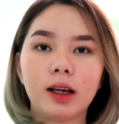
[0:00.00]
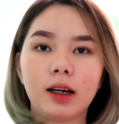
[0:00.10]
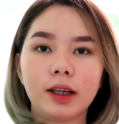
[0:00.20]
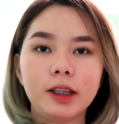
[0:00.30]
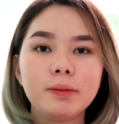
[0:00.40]

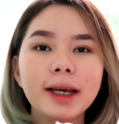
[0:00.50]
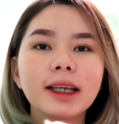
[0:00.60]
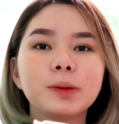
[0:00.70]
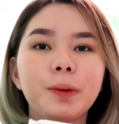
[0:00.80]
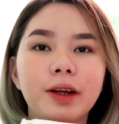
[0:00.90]
uh, in my
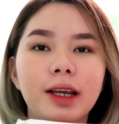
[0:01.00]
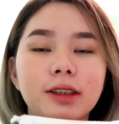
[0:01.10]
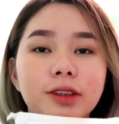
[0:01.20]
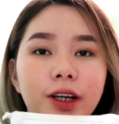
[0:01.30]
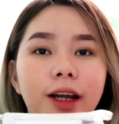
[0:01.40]

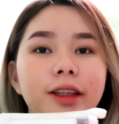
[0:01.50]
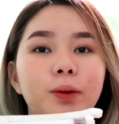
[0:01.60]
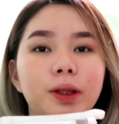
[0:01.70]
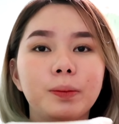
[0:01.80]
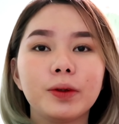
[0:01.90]
experience
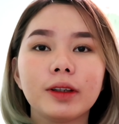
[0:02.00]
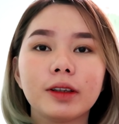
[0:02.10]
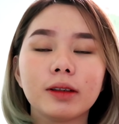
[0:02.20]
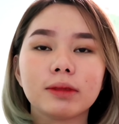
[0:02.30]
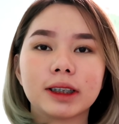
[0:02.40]
regarding with the Beauty
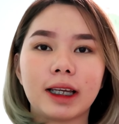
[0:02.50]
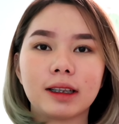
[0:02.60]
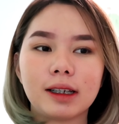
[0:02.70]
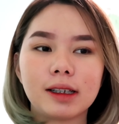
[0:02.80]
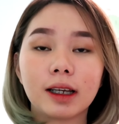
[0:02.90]
Derm set
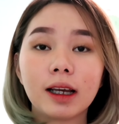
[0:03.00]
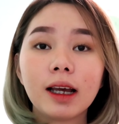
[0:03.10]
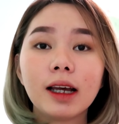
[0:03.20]
is